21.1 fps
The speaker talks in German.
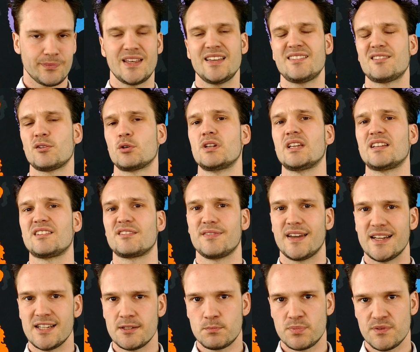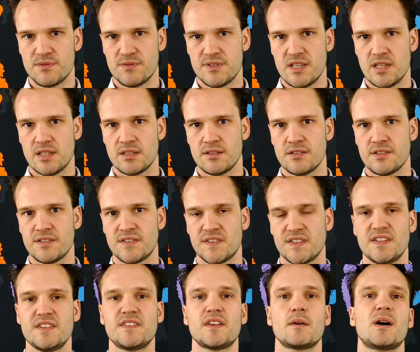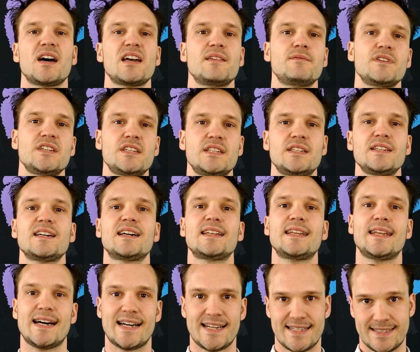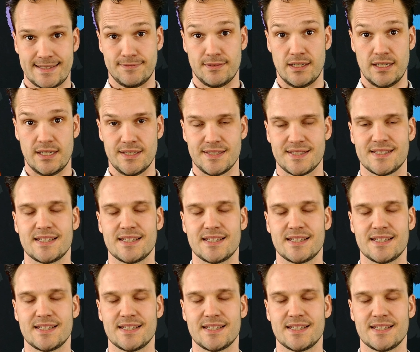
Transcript: ist auch nichts Weltbewegendes, ist aber ein wichtiger Nachweis.